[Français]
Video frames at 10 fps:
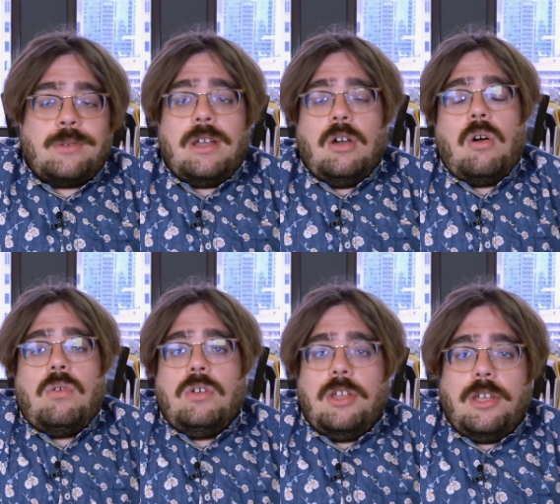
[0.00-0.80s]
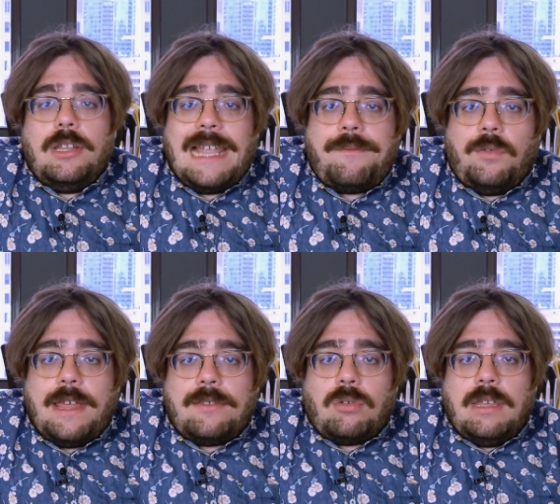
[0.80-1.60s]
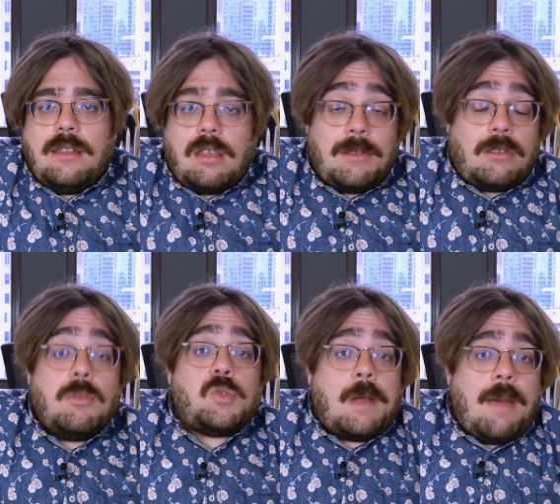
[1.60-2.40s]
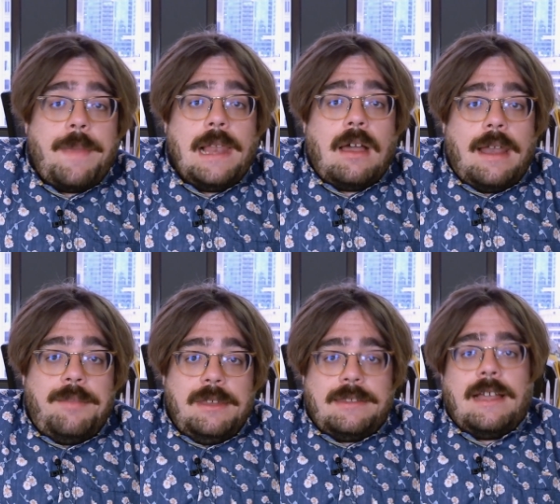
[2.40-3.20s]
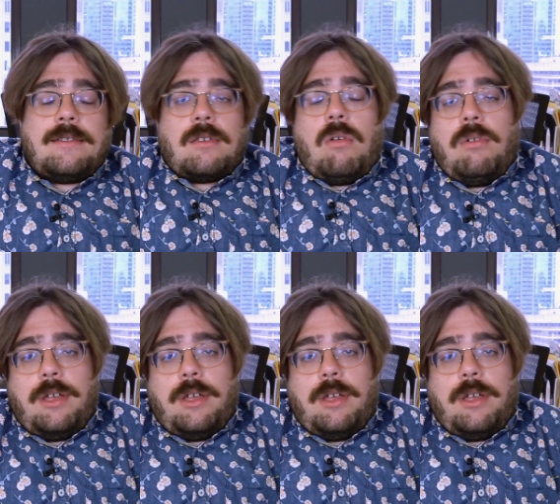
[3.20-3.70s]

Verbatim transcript: quoi le rôle de la Fondation parce que moi, je me rappelle quand l'administration